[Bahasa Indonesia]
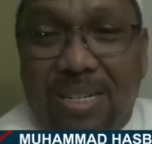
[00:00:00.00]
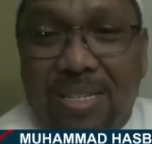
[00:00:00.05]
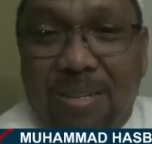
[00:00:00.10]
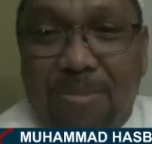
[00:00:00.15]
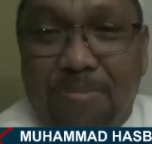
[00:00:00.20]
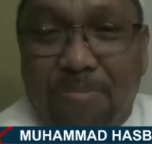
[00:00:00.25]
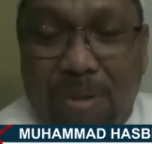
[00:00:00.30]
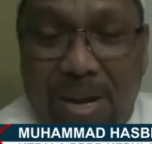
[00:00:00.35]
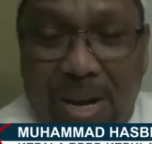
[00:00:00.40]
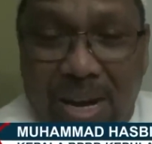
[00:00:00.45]
ke
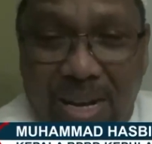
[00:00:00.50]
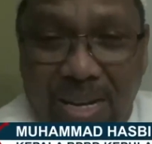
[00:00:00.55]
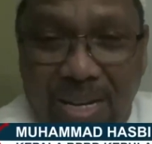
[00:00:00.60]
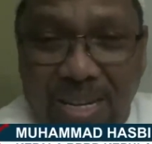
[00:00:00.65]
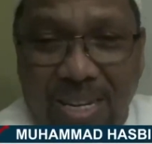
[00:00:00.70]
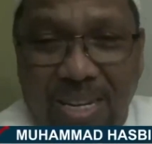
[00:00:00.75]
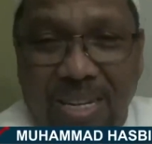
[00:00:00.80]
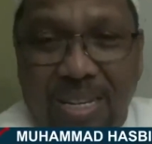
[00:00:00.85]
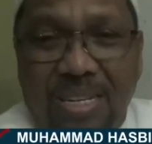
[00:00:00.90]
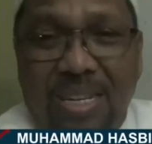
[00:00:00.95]
tempat.
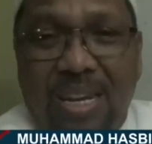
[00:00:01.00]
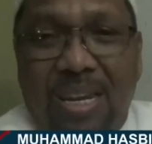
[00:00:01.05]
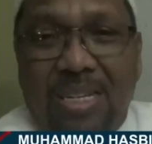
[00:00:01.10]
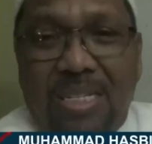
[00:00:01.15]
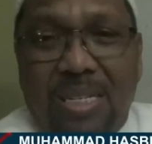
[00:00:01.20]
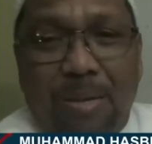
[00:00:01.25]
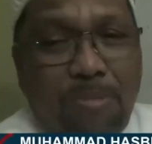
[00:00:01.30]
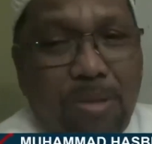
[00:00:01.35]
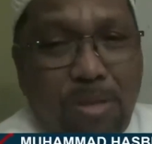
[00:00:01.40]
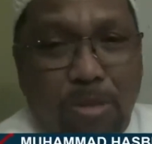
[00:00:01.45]
Hmm. Yang
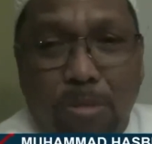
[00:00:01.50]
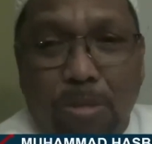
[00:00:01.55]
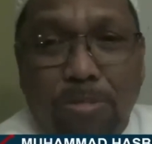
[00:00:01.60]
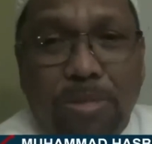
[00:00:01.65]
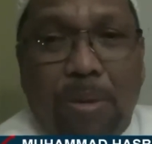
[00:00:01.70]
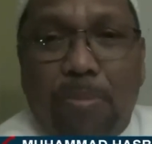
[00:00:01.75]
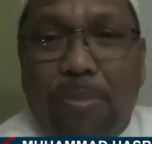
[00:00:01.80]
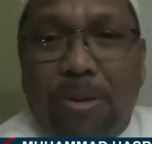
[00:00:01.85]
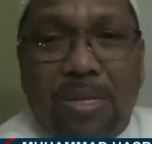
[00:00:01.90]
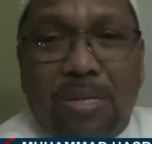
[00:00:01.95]
tim itu
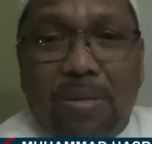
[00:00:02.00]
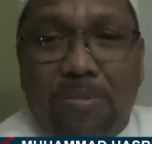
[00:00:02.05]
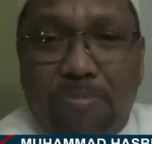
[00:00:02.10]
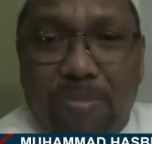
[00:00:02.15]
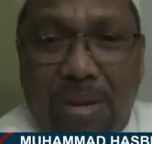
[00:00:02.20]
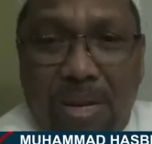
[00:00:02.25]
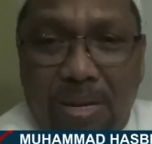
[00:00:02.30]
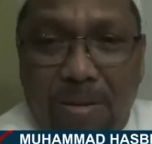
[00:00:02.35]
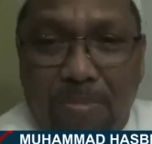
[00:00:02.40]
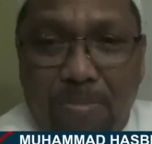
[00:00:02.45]
belum sampai ke
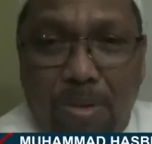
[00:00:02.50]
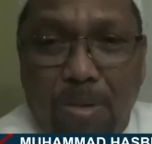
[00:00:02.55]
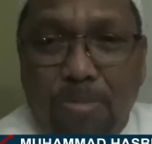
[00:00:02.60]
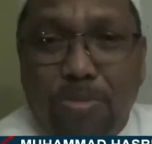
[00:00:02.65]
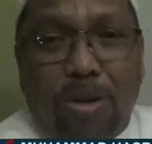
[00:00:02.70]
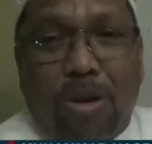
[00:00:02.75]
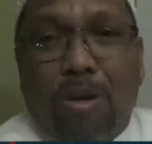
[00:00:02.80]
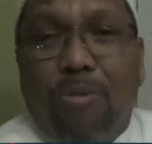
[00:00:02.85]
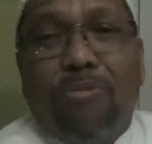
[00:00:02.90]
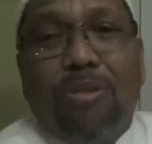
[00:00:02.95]
tempat, belum
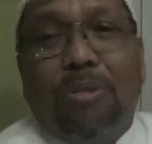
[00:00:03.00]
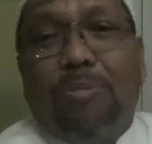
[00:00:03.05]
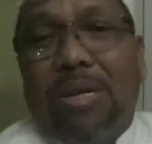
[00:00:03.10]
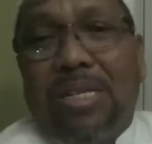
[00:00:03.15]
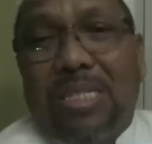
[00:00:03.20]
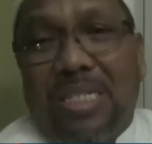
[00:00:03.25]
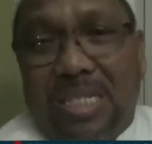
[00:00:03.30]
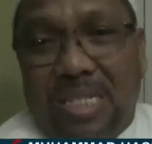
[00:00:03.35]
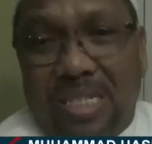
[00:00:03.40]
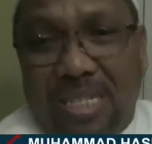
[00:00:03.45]

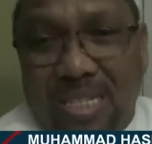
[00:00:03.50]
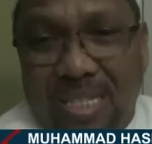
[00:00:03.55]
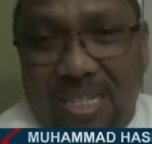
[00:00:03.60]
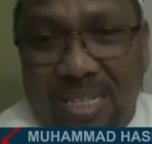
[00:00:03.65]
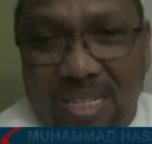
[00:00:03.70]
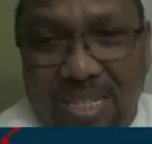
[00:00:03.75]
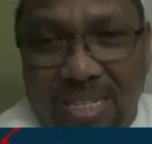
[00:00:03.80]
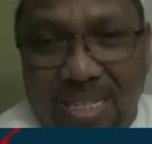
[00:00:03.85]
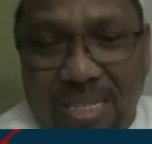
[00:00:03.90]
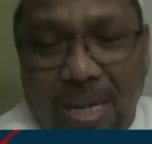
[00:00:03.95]
terkonfirmasi
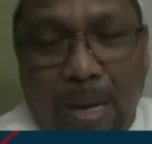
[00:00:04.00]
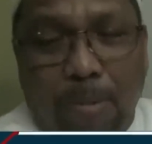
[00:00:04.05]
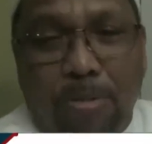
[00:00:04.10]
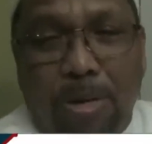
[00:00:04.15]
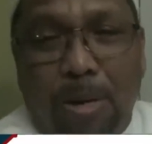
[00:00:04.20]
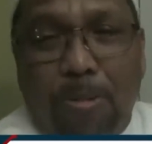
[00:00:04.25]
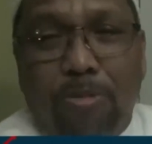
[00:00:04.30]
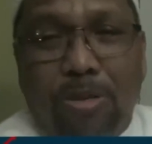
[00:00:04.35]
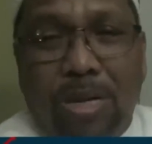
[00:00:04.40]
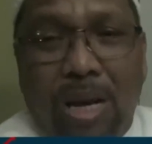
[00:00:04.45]
ya
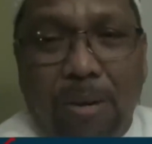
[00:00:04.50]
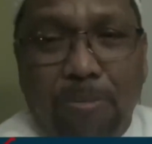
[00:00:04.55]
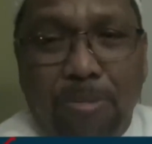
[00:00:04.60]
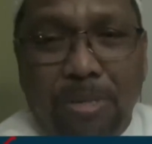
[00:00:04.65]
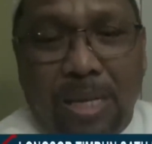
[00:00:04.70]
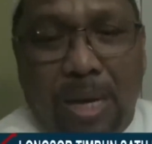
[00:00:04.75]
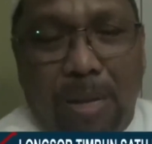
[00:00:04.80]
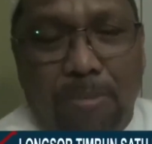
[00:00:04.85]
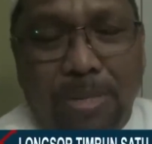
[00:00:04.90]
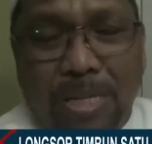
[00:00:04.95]
mudah-mudahan
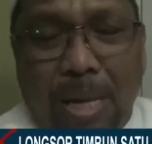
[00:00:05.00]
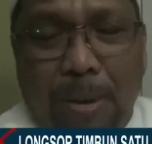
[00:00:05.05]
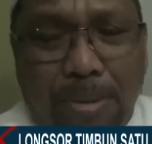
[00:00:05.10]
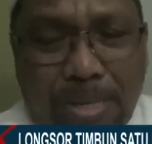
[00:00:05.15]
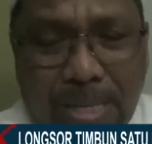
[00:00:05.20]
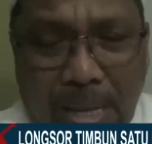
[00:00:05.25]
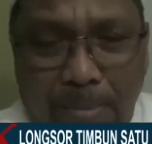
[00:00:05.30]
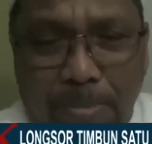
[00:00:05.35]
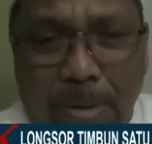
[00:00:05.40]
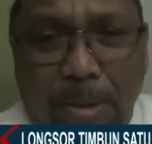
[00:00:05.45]
bisa bisa
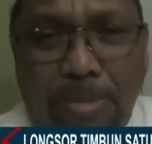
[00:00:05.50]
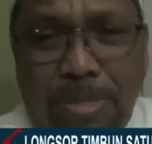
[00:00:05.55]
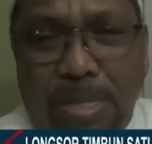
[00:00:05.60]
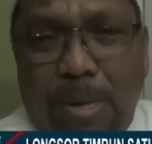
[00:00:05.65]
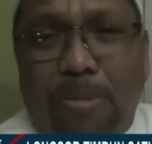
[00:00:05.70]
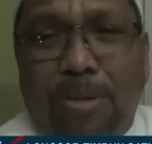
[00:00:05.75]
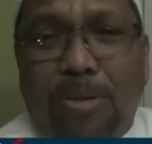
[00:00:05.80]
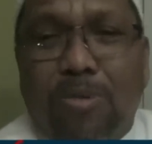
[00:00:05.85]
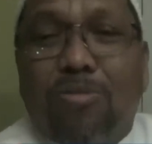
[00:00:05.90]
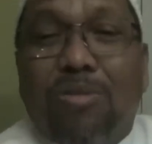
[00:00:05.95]
bertambah
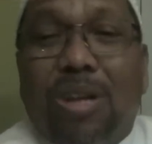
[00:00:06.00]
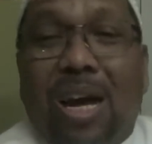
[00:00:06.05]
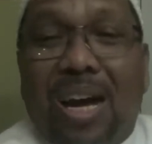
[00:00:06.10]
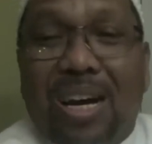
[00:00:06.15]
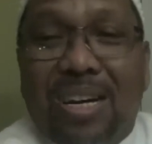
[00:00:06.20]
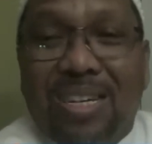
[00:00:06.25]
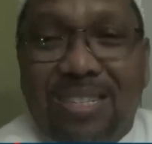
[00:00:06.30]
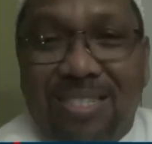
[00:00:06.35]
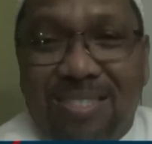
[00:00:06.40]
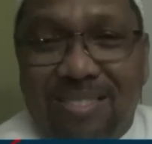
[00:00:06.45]
bisa berkurang
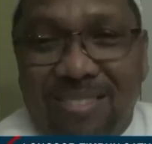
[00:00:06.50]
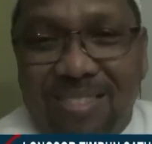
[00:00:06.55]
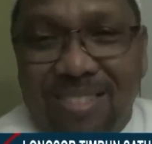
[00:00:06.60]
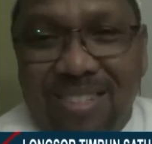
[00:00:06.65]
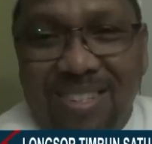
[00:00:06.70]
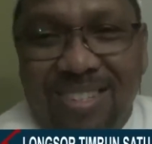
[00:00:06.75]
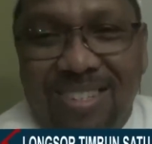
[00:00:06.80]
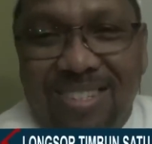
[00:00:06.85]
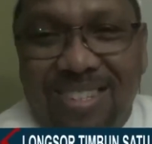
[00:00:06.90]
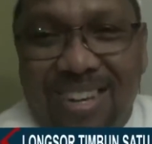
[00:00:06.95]
gitu
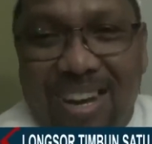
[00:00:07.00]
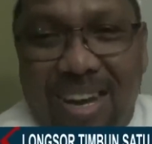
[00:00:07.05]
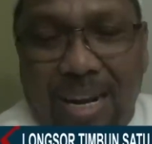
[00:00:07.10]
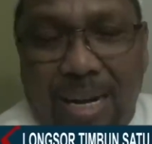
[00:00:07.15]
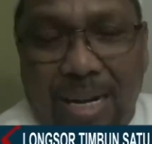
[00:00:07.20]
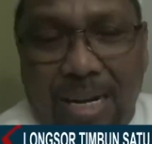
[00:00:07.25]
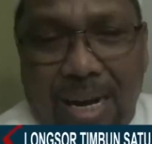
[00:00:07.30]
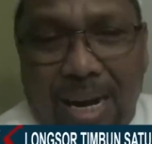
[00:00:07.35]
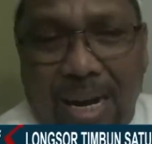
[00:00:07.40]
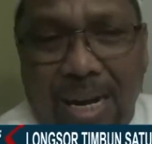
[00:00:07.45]
hmm. nah
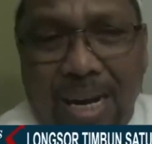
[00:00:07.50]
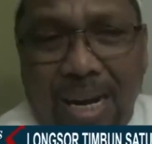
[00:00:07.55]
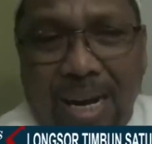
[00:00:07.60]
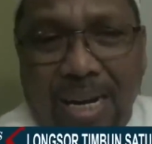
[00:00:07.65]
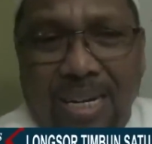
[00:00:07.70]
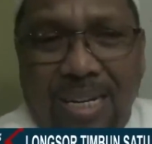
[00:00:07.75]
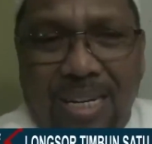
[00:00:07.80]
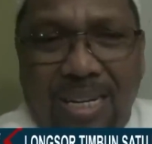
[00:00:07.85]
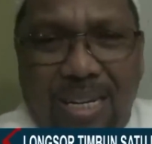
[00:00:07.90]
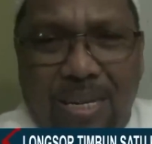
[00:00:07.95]
karena karena
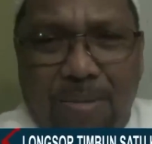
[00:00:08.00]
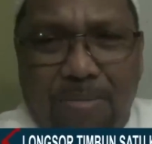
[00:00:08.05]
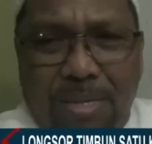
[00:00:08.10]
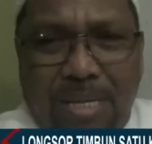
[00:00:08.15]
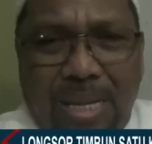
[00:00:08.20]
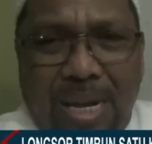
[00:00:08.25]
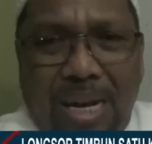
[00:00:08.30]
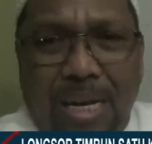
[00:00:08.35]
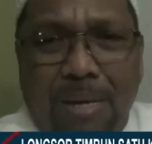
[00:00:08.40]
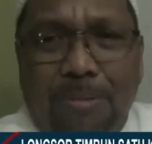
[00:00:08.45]
kan
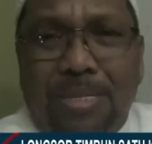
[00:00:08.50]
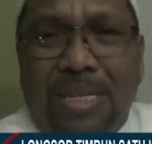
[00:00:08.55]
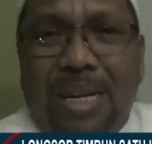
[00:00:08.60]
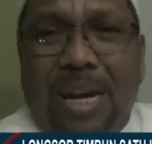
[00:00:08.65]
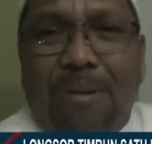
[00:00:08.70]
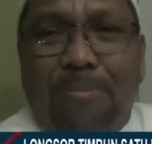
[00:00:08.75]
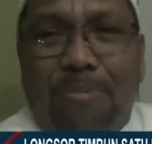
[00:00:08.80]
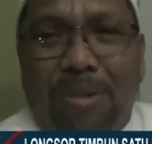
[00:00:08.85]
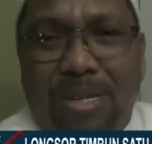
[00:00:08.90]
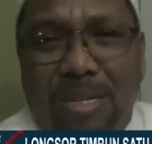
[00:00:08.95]
tanahnya masih
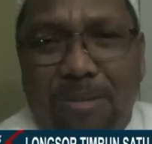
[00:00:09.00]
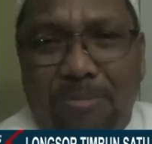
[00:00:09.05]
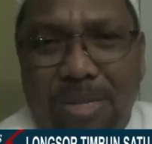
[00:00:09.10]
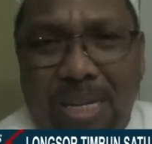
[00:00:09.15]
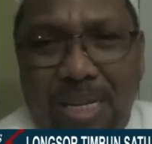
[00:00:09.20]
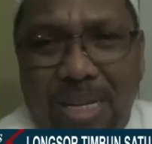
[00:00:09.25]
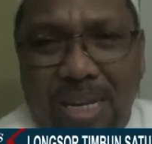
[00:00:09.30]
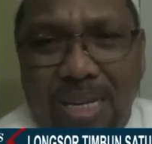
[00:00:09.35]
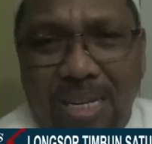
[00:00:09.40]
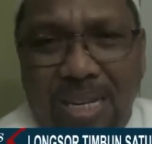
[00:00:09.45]
labil nih
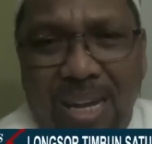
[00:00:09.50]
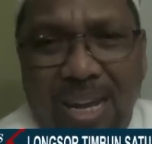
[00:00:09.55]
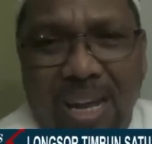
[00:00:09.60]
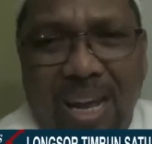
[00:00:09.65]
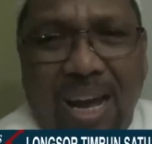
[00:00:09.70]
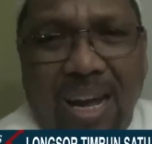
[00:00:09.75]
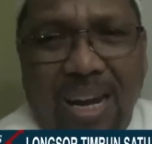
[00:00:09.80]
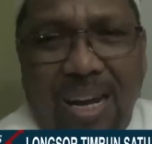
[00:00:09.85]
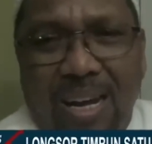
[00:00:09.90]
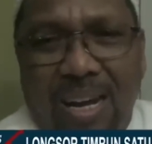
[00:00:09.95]
bisa jadi
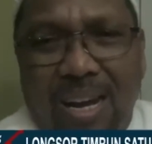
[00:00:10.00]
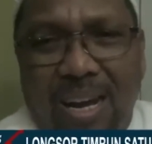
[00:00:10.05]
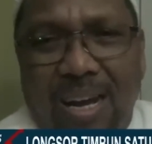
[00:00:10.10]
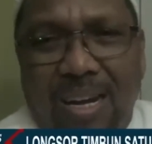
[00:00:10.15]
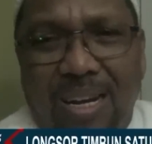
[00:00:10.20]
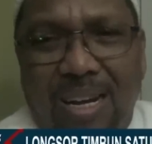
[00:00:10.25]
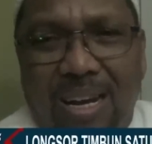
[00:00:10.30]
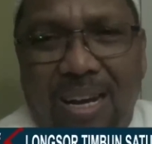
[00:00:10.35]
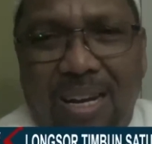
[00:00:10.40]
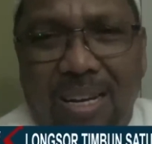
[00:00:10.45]
ada
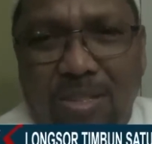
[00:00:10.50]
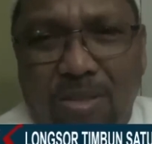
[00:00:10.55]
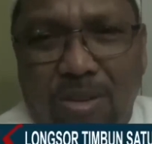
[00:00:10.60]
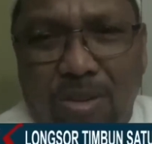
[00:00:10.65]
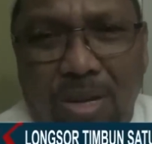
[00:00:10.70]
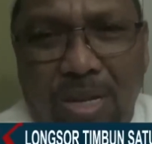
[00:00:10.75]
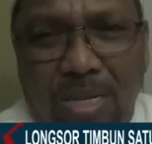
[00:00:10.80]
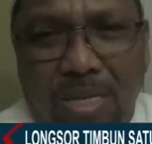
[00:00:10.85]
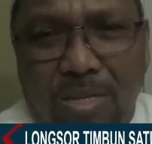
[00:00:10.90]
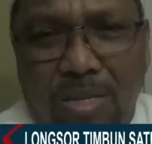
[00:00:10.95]
ada to,
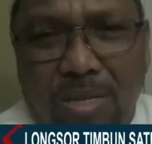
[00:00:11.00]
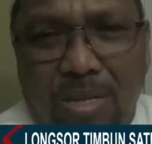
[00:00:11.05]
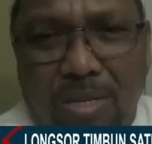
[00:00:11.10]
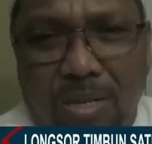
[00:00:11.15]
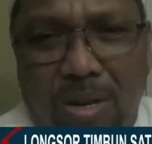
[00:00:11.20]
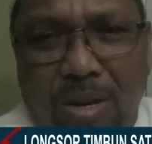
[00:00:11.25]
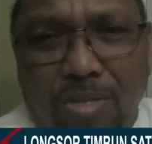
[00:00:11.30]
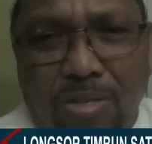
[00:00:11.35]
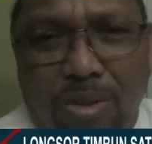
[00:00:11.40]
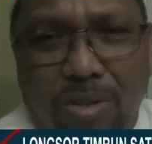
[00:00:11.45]

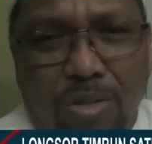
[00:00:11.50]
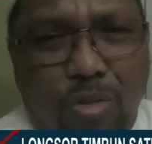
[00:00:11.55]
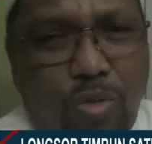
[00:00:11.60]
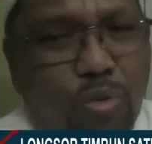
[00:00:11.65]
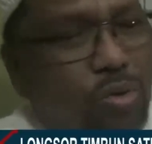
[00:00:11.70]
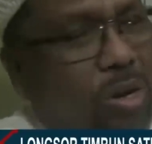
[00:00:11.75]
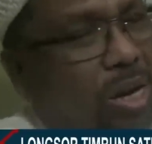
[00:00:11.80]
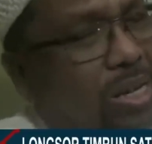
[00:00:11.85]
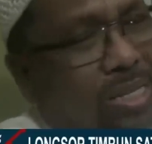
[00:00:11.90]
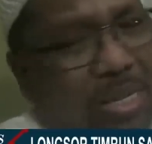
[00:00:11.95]
eh, longsor
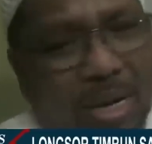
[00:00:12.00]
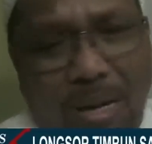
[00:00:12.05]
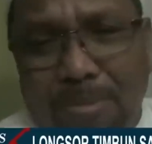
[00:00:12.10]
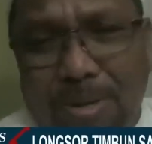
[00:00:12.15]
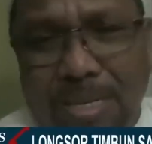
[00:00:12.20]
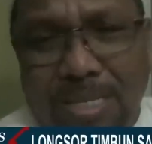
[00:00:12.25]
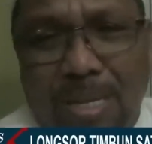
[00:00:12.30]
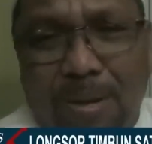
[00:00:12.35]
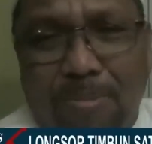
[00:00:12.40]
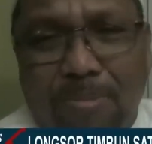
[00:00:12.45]
susulan segala
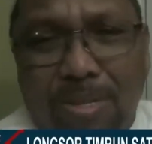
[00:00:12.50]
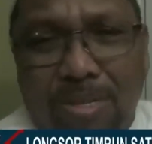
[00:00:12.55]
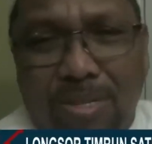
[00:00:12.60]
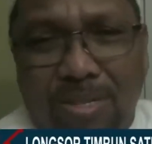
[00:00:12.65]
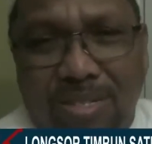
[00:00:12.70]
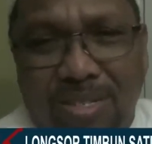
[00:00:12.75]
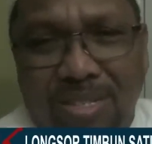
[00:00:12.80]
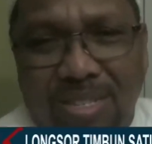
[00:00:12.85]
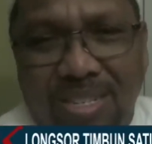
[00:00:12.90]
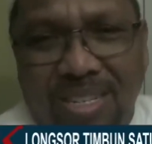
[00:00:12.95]
macam gitu
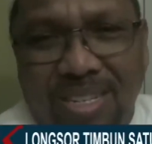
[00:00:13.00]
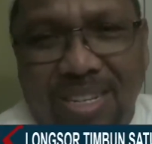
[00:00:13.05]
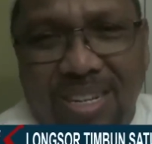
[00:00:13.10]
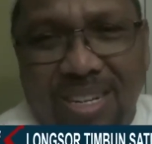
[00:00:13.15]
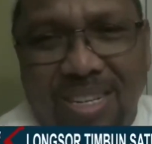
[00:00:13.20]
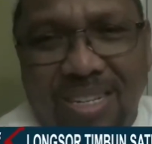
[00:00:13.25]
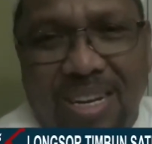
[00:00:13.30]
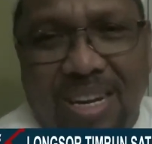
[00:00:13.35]
hmm.